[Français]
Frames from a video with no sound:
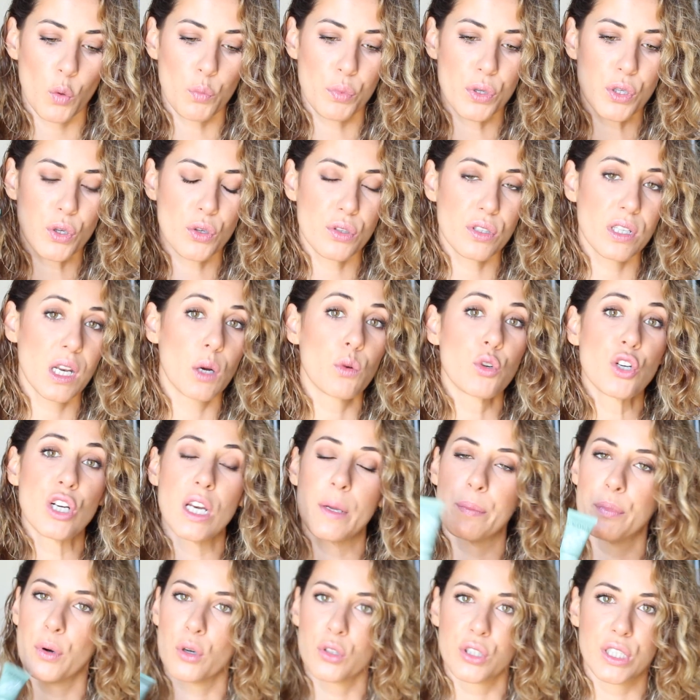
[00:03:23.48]
puisque c'est là où j'ai
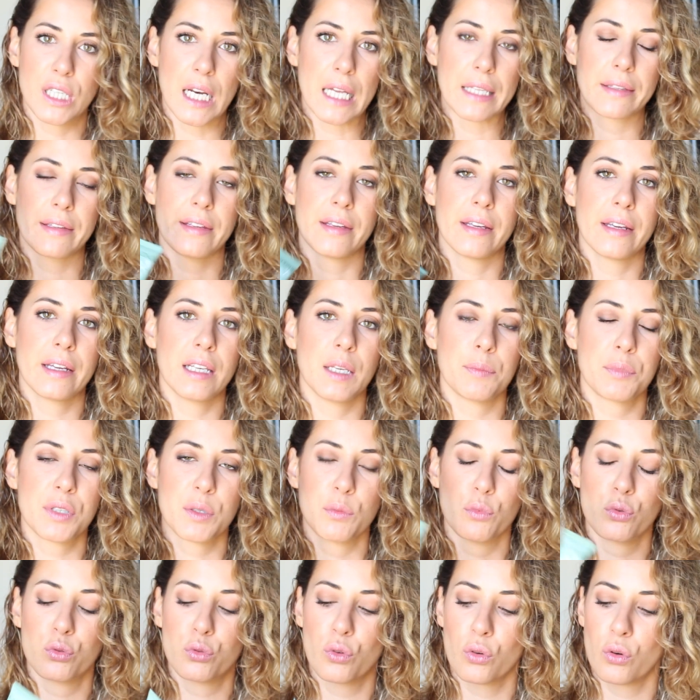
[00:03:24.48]
les pores dilatés, les petits
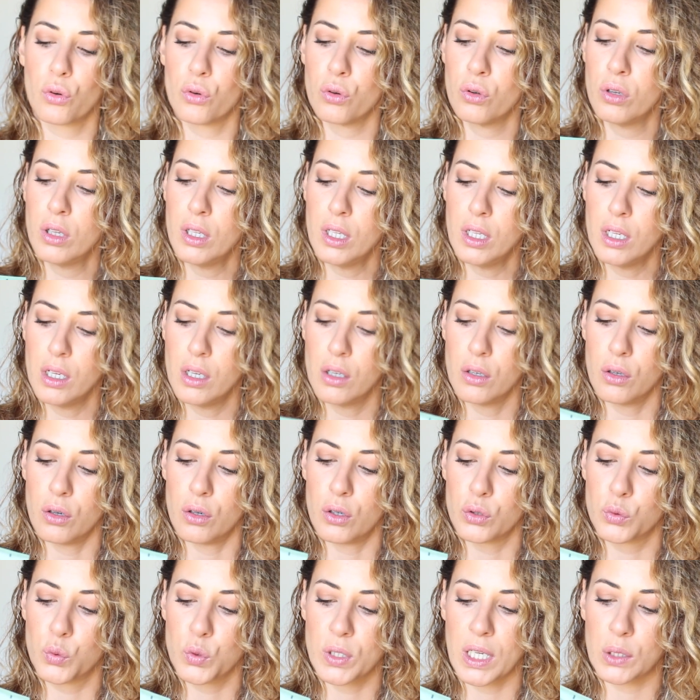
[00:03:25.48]
boutons,
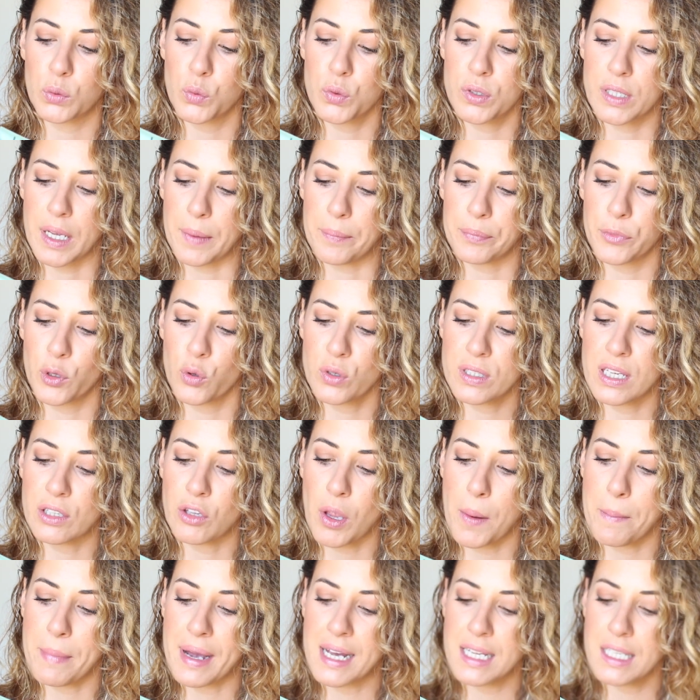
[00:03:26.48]
tout ça, tout ça. Donc c'est
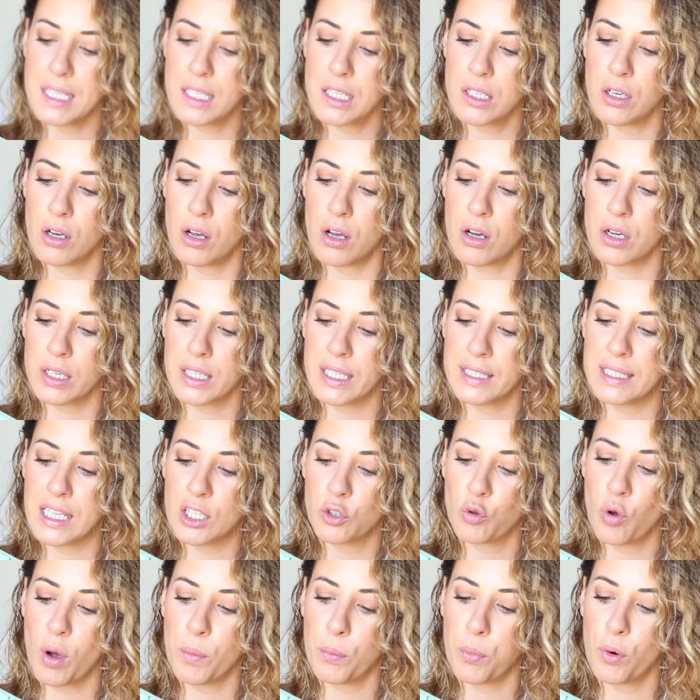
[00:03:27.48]
un masque qui
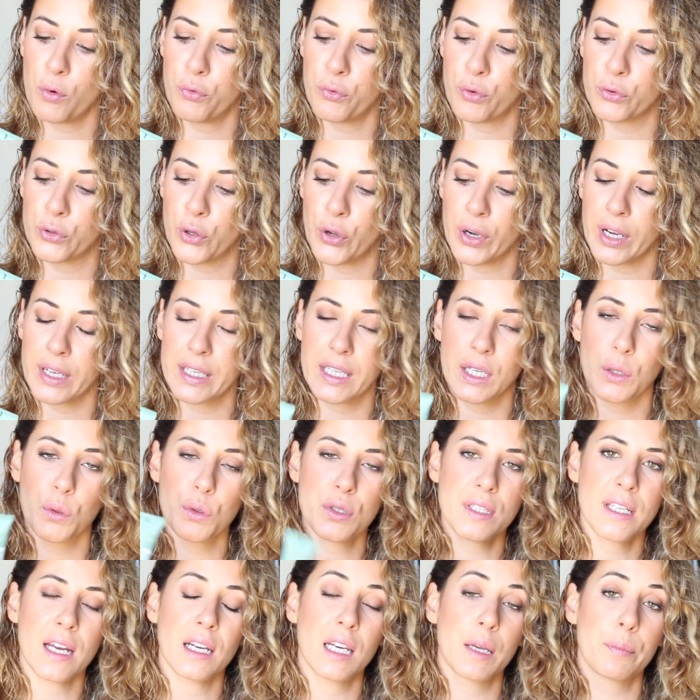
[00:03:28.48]
nettoie en profondeur et qui
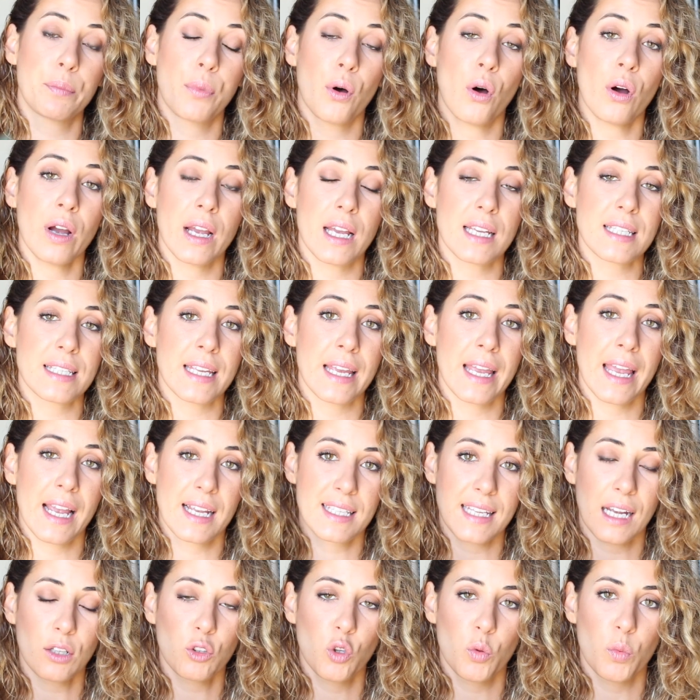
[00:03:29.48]
resserre les pores, et c'est
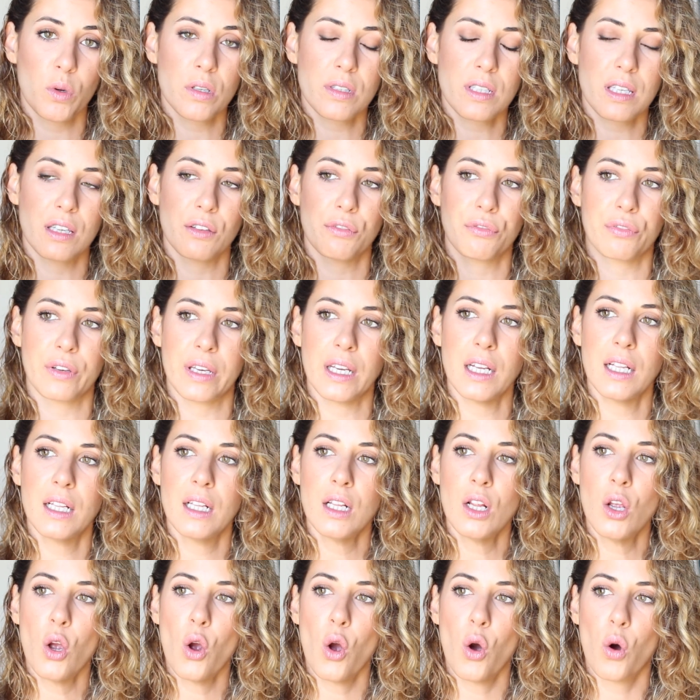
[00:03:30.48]
exactement ce qu'il fait.
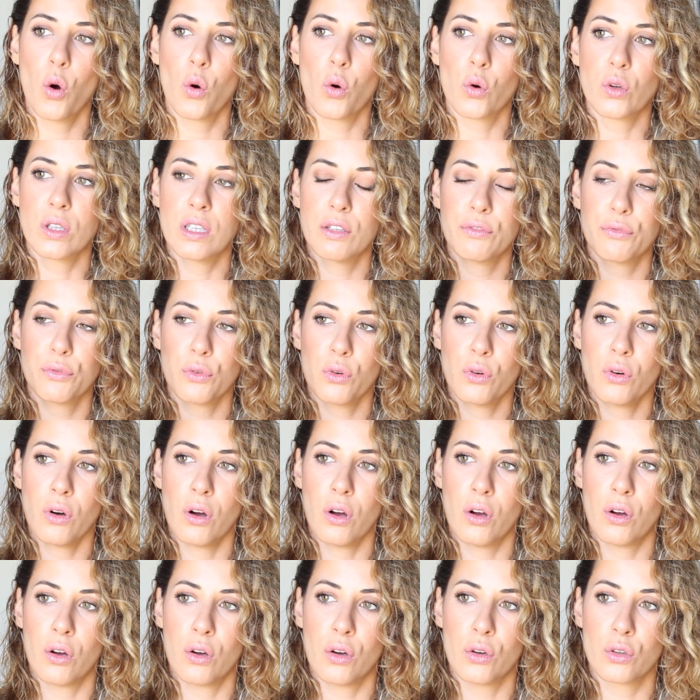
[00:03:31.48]
Au niveau,
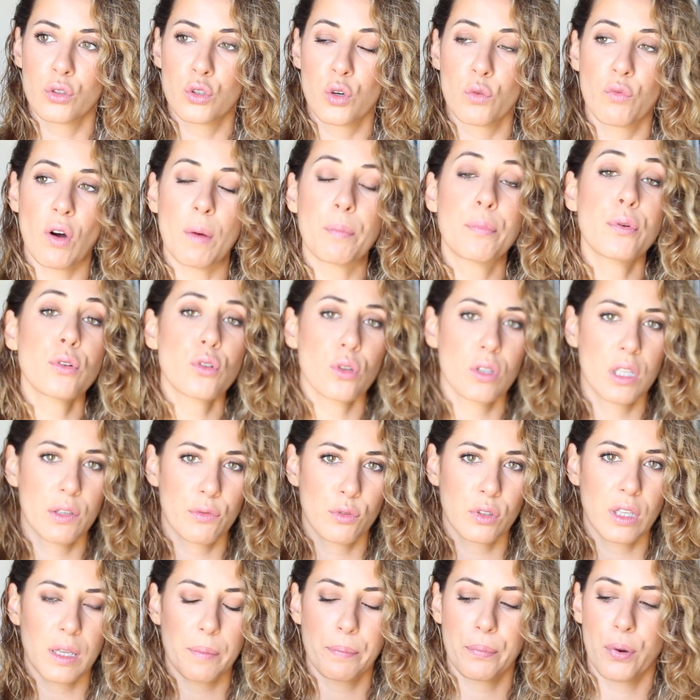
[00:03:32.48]
je le vois plus au
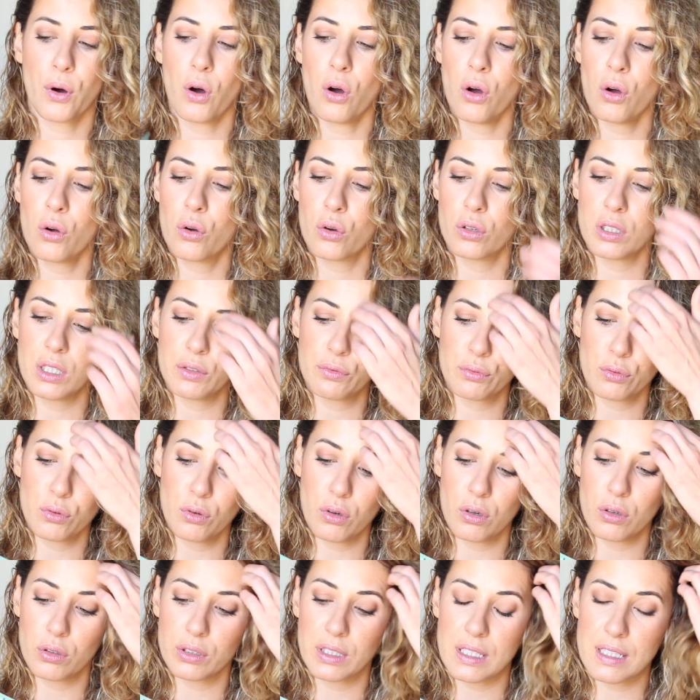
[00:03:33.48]
niveau des pores qu'au
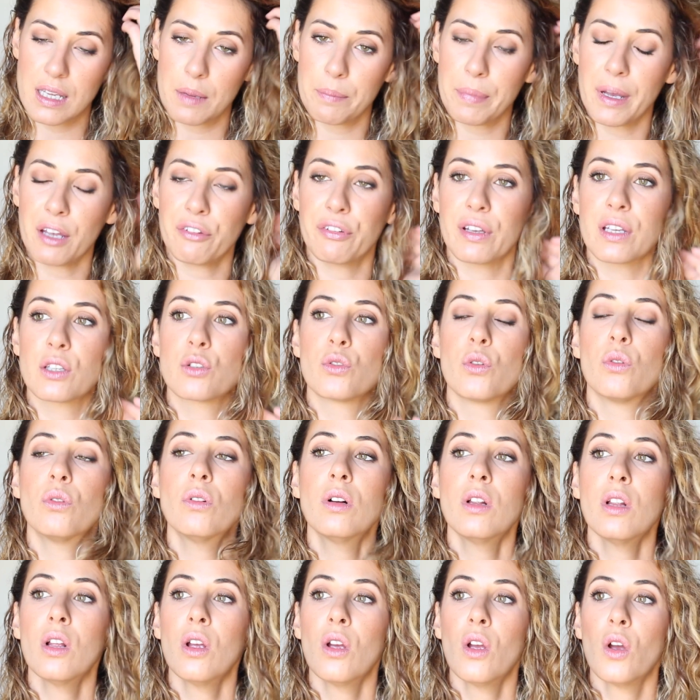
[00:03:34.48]
niveau des imperfections,
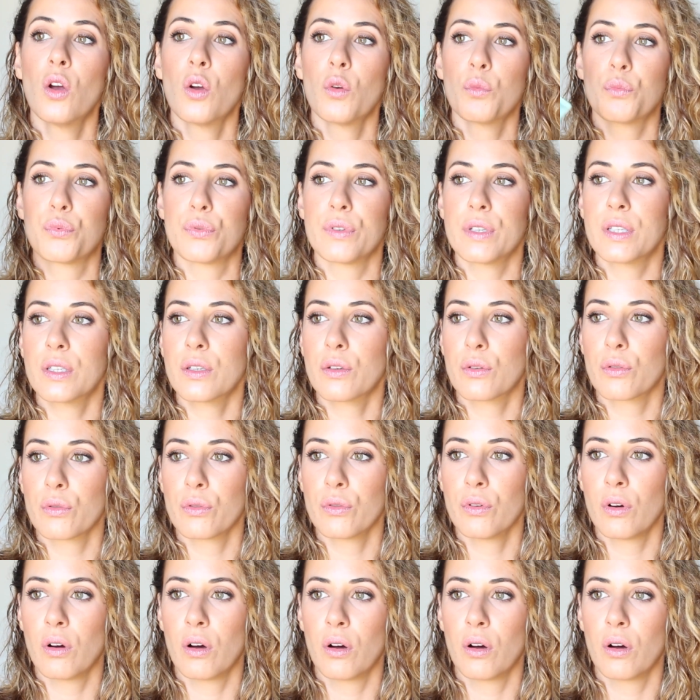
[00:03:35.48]
puisque